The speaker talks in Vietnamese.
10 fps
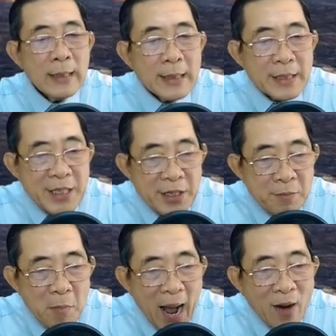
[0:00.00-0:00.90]

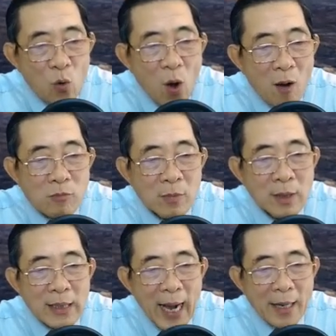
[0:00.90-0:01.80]
Nhưng bạn của ông
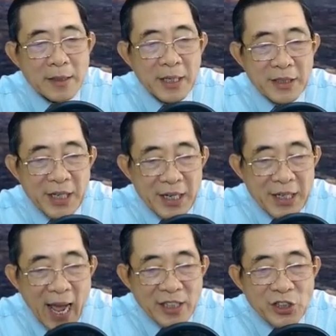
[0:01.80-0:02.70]
khẳng định vị
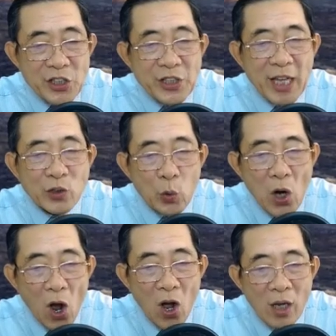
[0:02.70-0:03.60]
đại sư trẻ tuổi
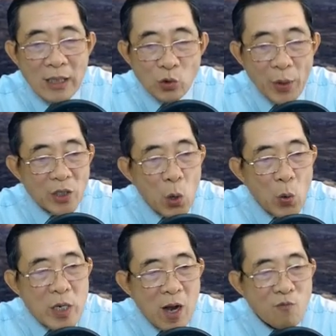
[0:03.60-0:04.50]
nọ tuyệt đối
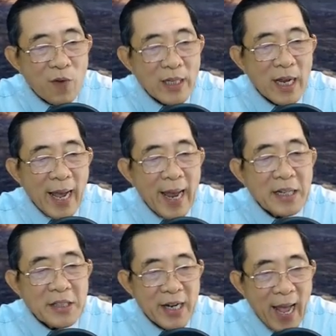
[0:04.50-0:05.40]
không phải là kẻ
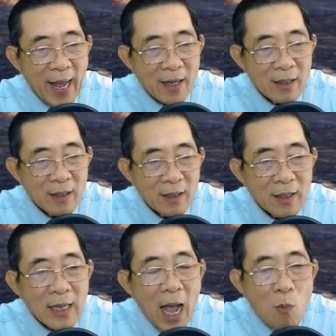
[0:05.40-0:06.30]
lừa gạt.
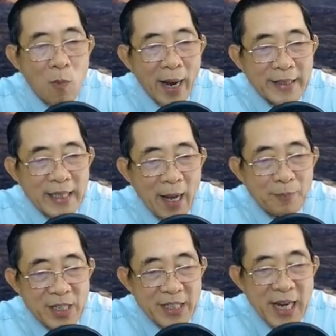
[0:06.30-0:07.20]
Ông ấy đã gặp
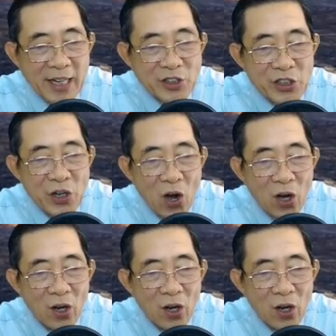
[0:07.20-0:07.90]
vị đại sư đó.